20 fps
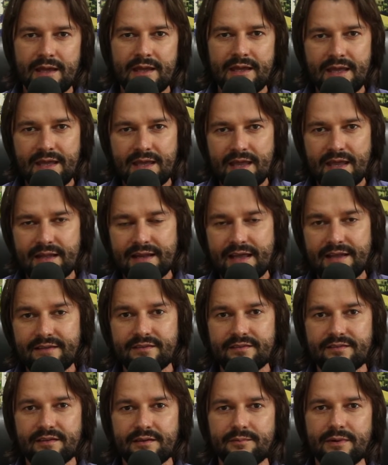E
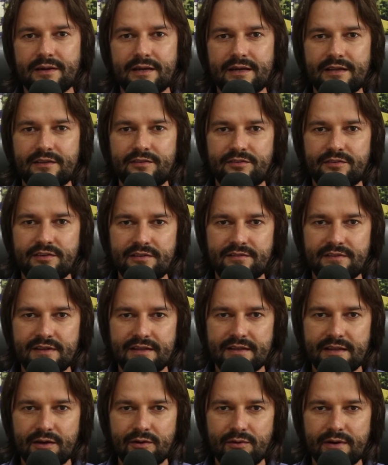nessa semana estive
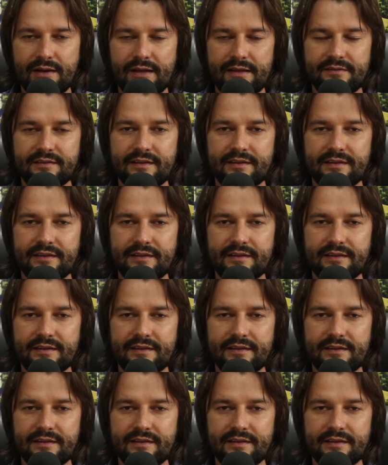então na